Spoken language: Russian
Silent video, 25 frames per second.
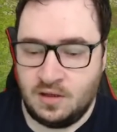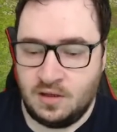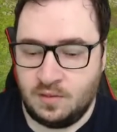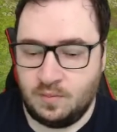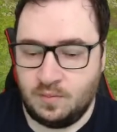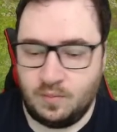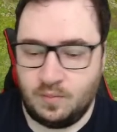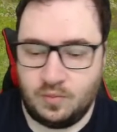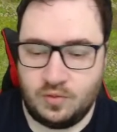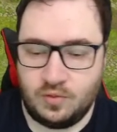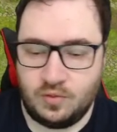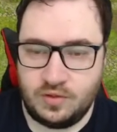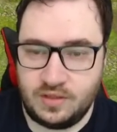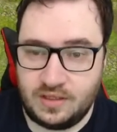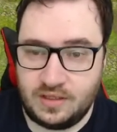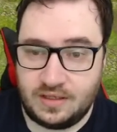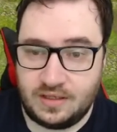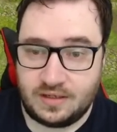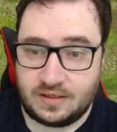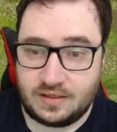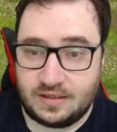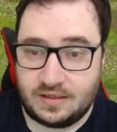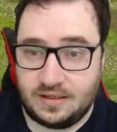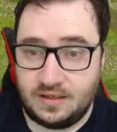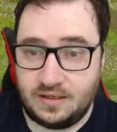
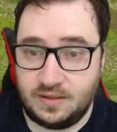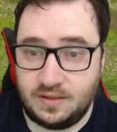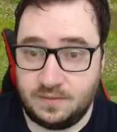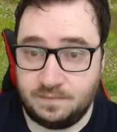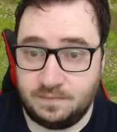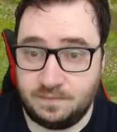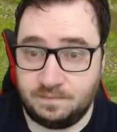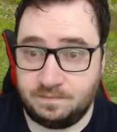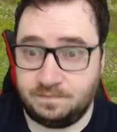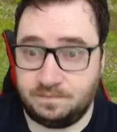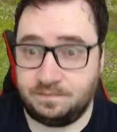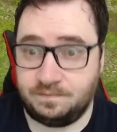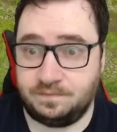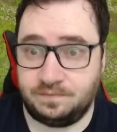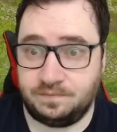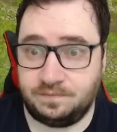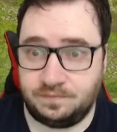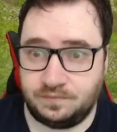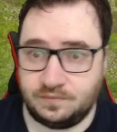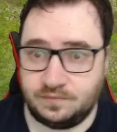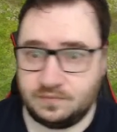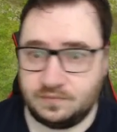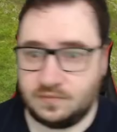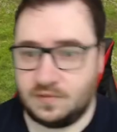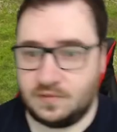Поехали.
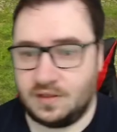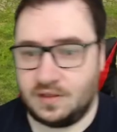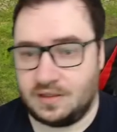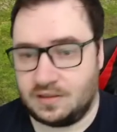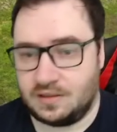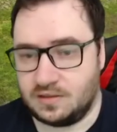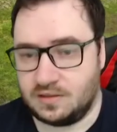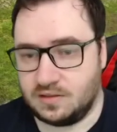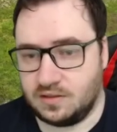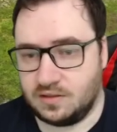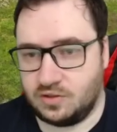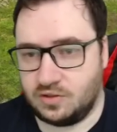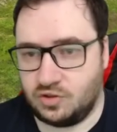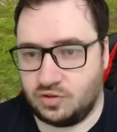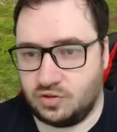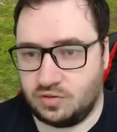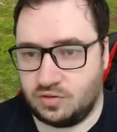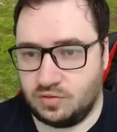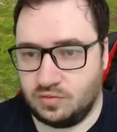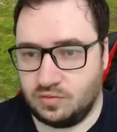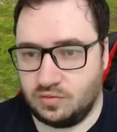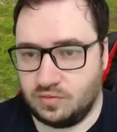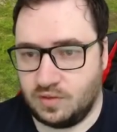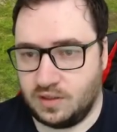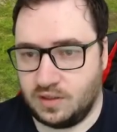Так, значит,
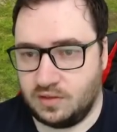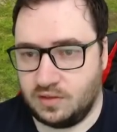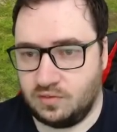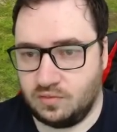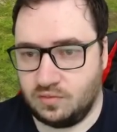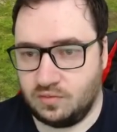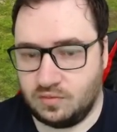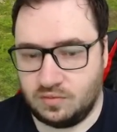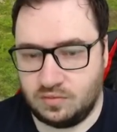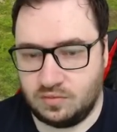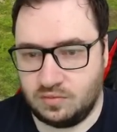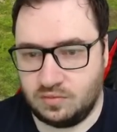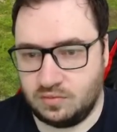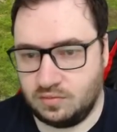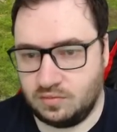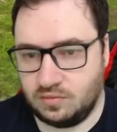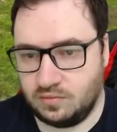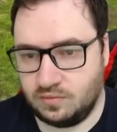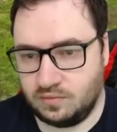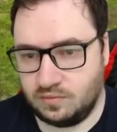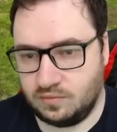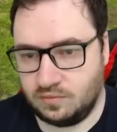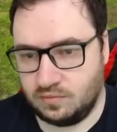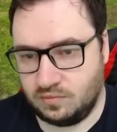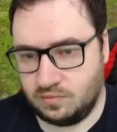Нуаду...
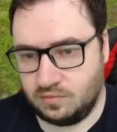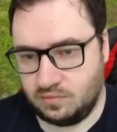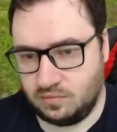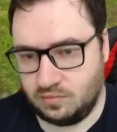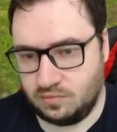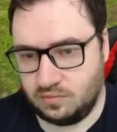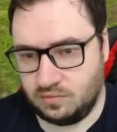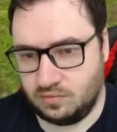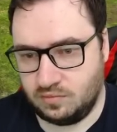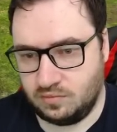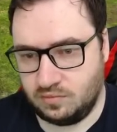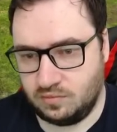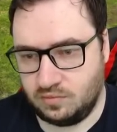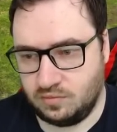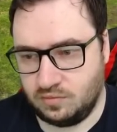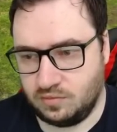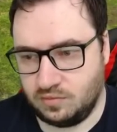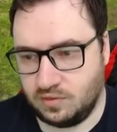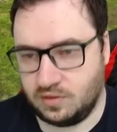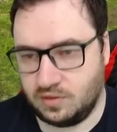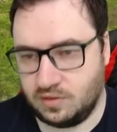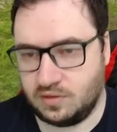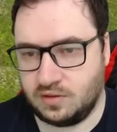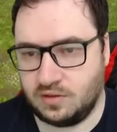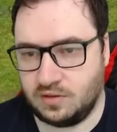
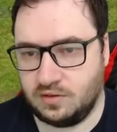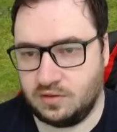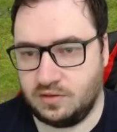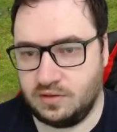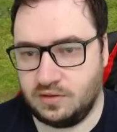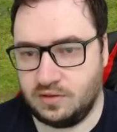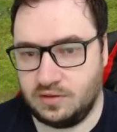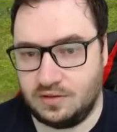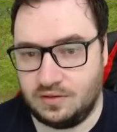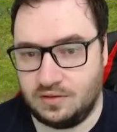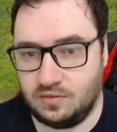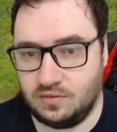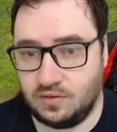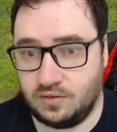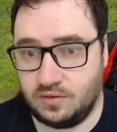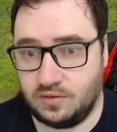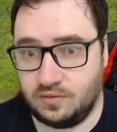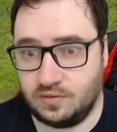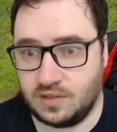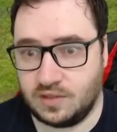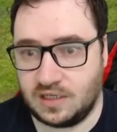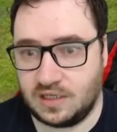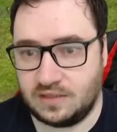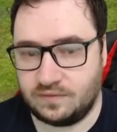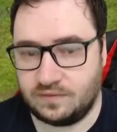Ага, и Нуаду
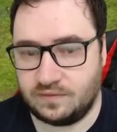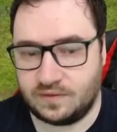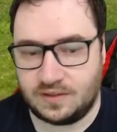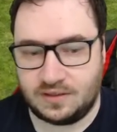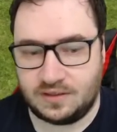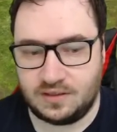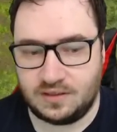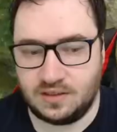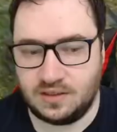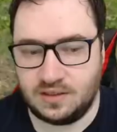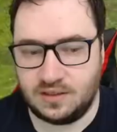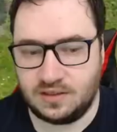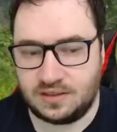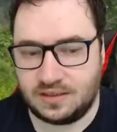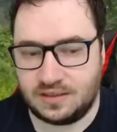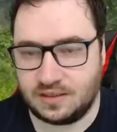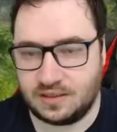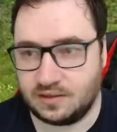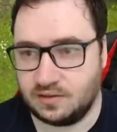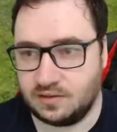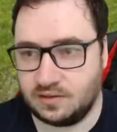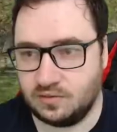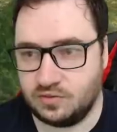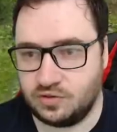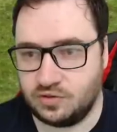играет в Кардалан.
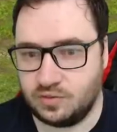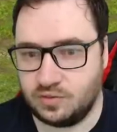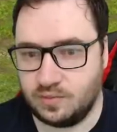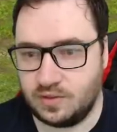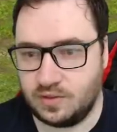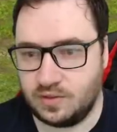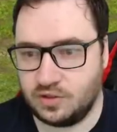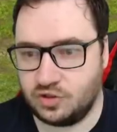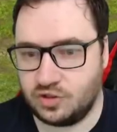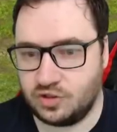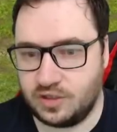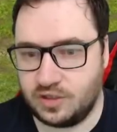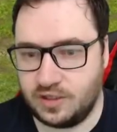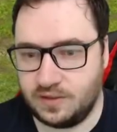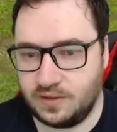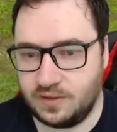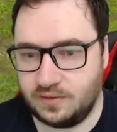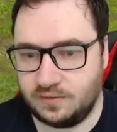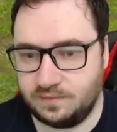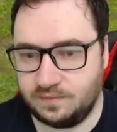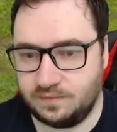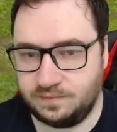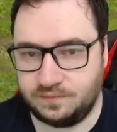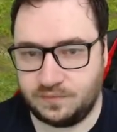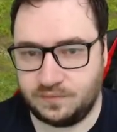Карта очень большая.
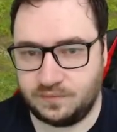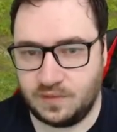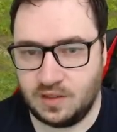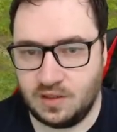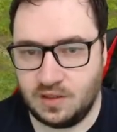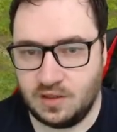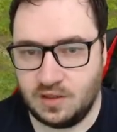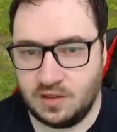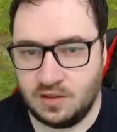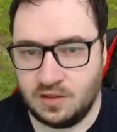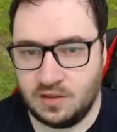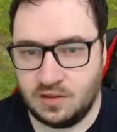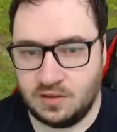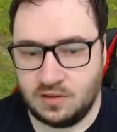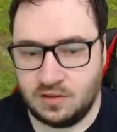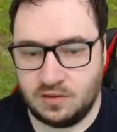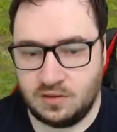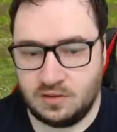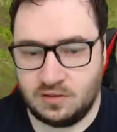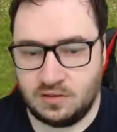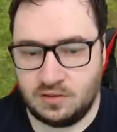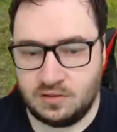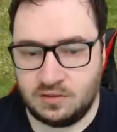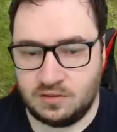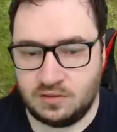
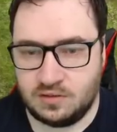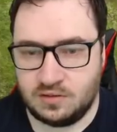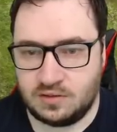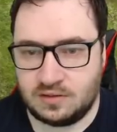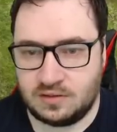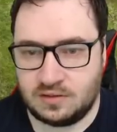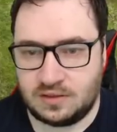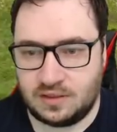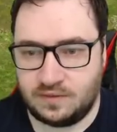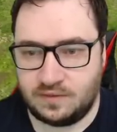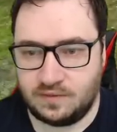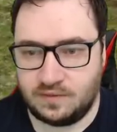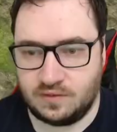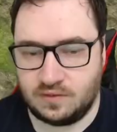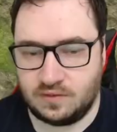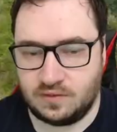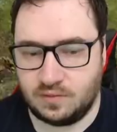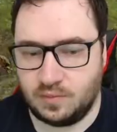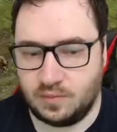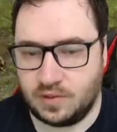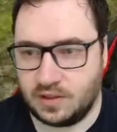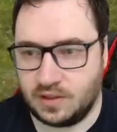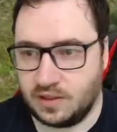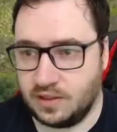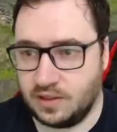Ставит
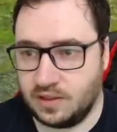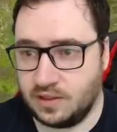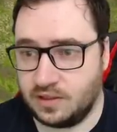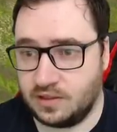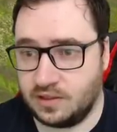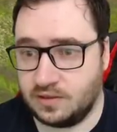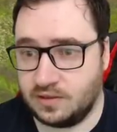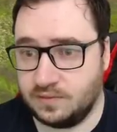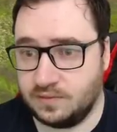барак.